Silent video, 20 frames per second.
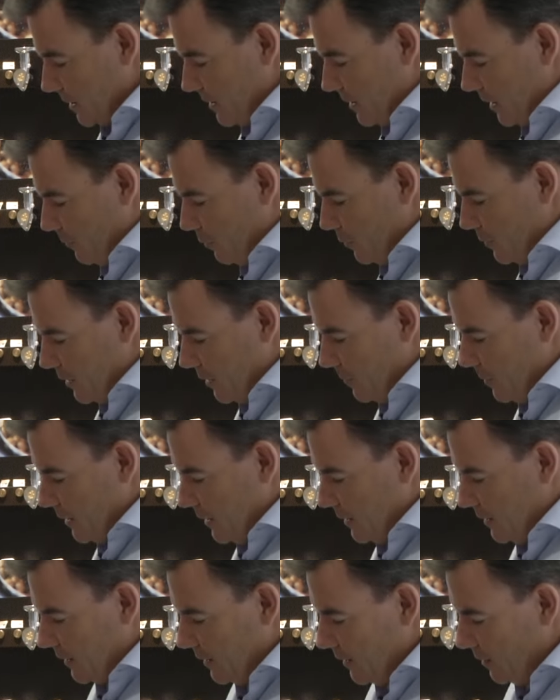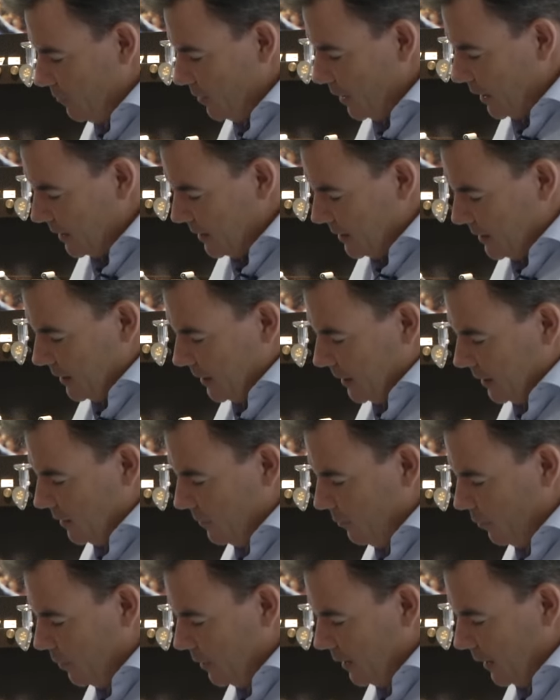c'est la possibilité d'avoir accès à
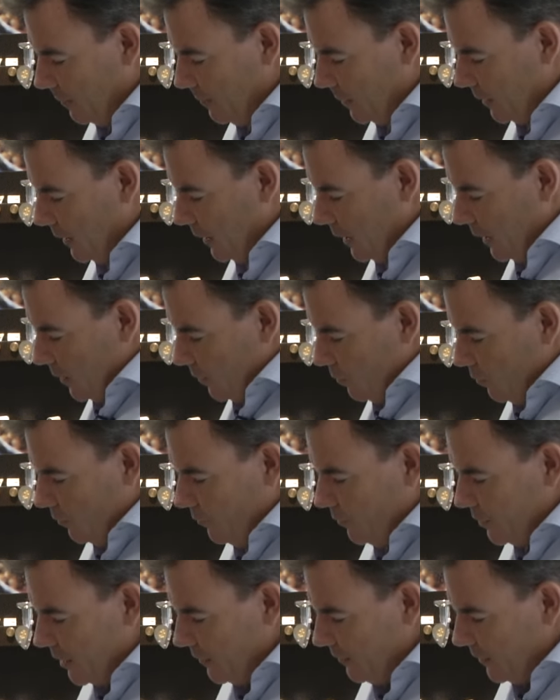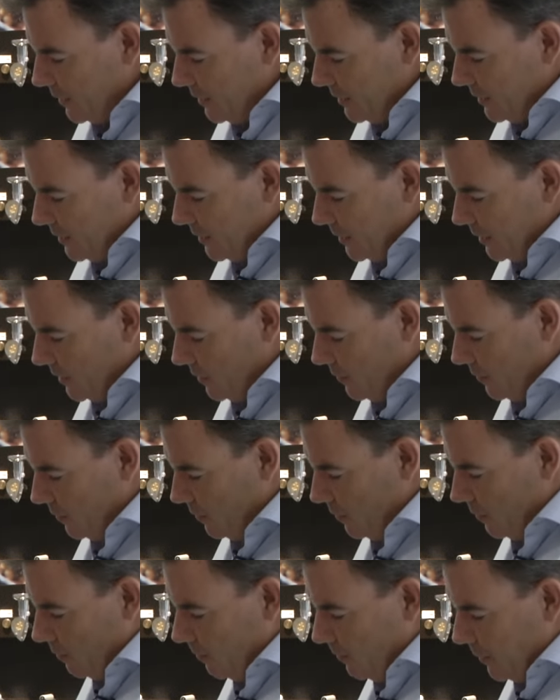des programmes. Donc vous avez ici
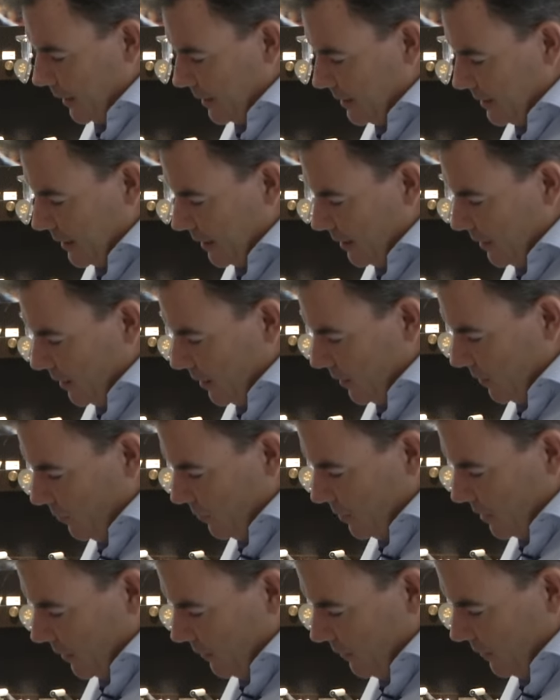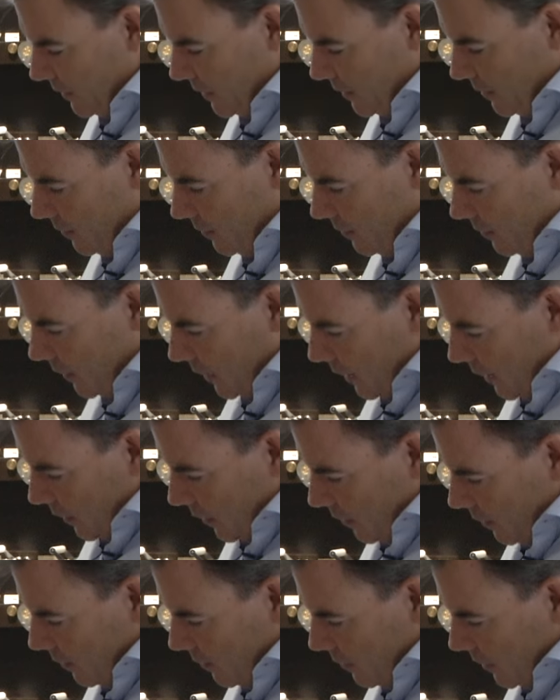euh, place salée, vous avez euh,
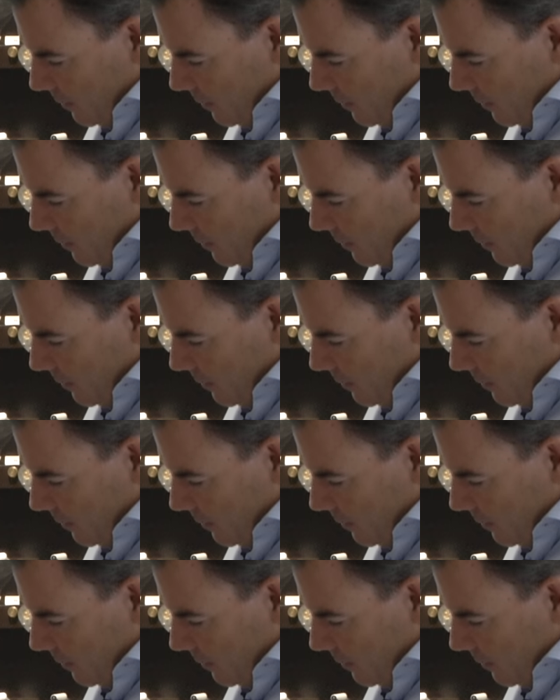euh,